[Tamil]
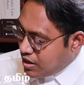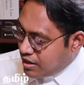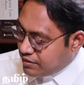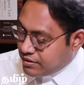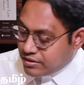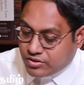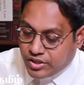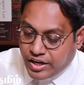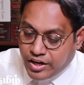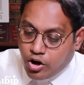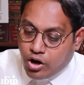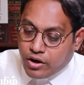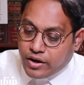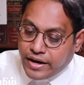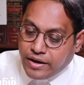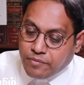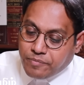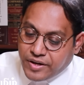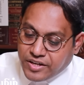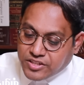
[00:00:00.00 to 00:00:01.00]
அந்த த்ரீ நாட்
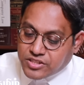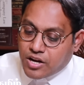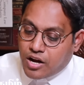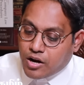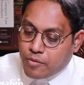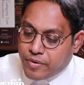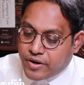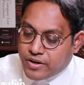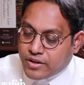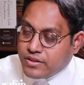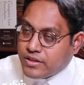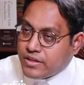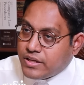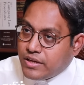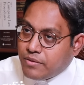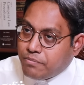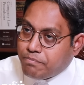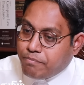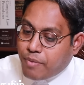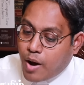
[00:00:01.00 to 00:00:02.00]
நைன் பெட்டிஷன் ஆகப்பட்டது
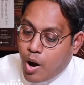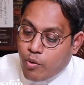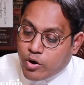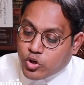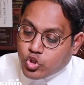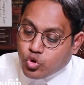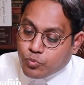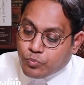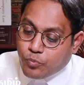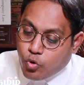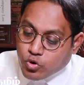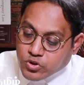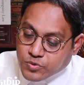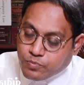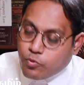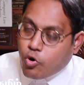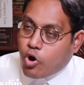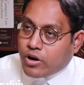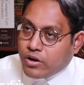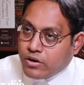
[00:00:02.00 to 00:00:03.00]
பவர் டு
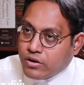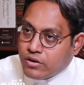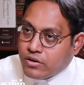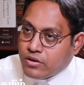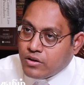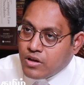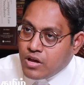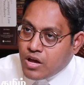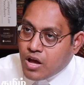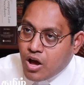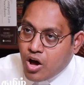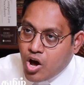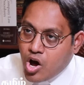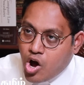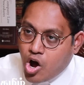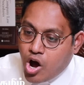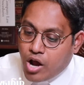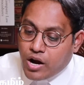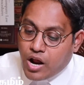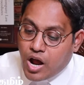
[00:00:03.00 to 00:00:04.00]
போஸ்ட்போன்
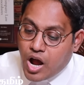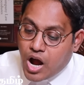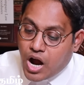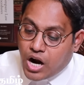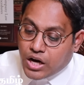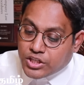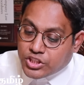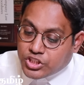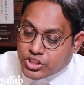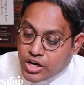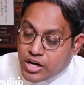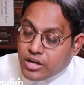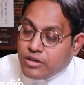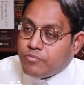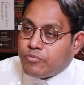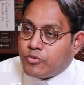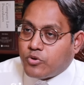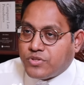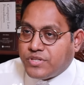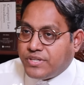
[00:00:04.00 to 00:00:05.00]
ஆர்
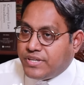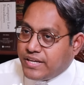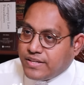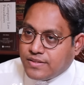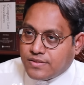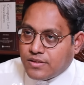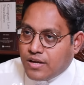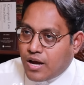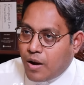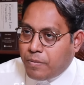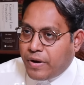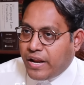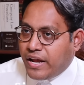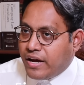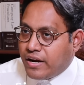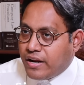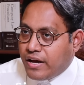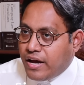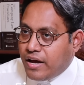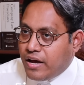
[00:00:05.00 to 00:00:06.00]
அட்ஜர்ன் ப்ரொசீடிங்ஸ்
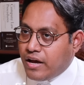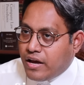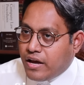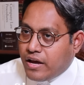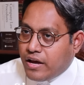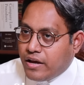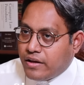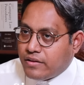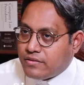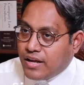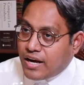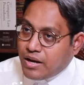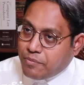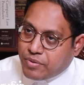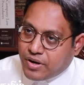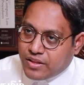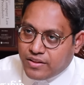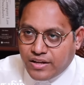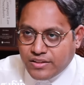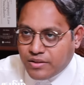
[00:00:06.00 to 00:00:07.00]
அப்படிங்கிற
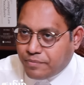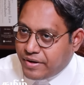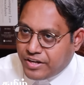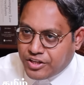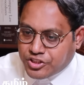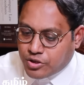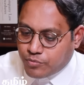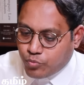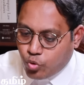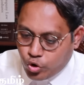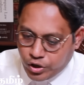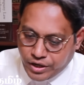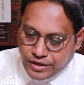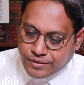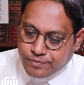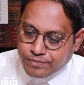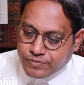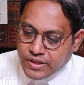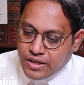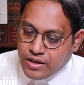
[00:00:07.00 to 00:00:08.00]
தலைப்பில் தான் இந்த பெட்டிஷன்
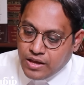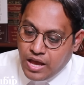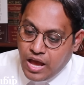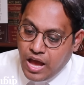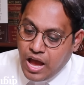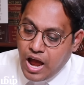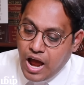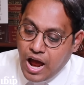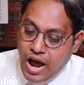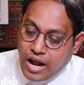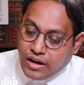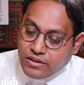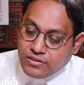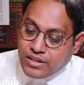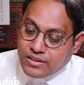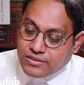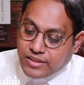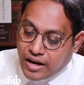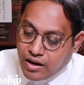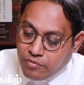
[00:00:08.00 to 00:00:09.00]
போடுறாரு
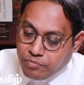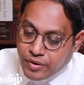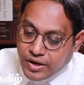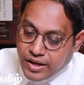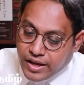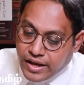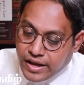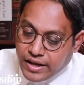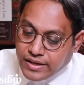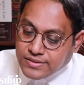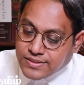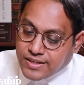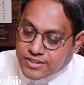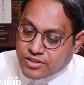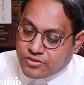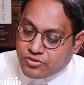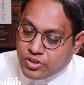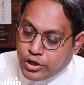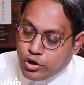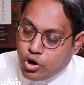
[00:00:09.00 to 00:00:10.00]
அந்த தலைப்பில்
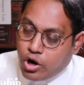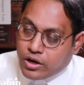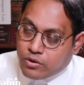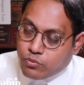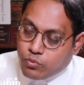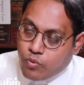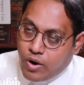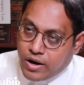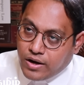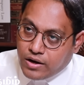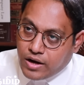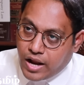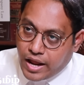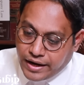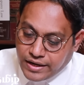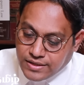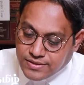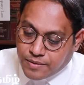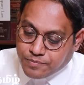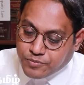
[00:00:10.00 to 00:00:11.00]
செக்ஷன் த்ரீ நாட் ஒன்
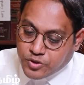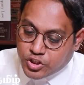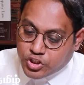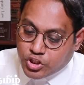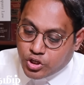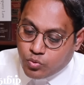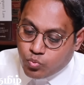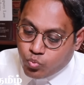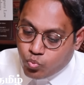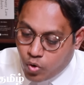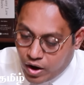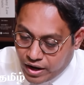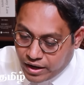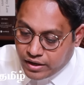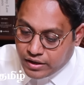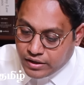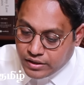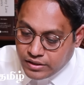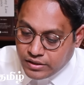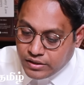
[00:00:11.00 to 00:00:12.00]
நைன் சப்செக்ஷன்
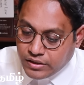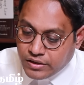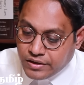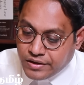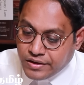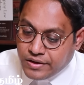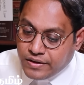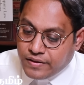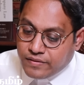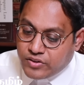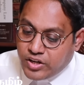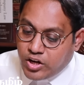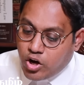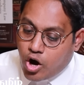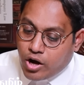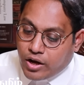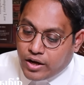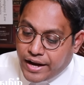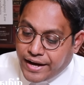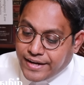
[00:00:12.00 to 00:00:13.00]
ஒன் த்ரீ
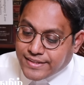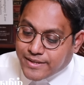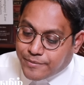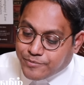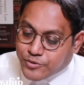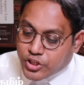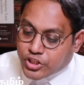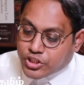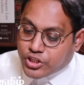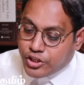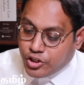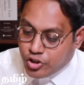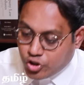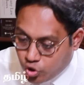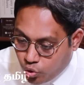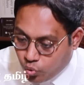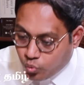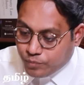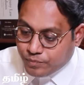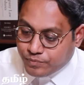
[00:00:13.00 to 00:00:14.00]
நாட் நைன் சப்செக்ஷன்
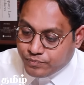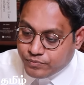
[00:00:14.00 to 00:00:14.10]
டூ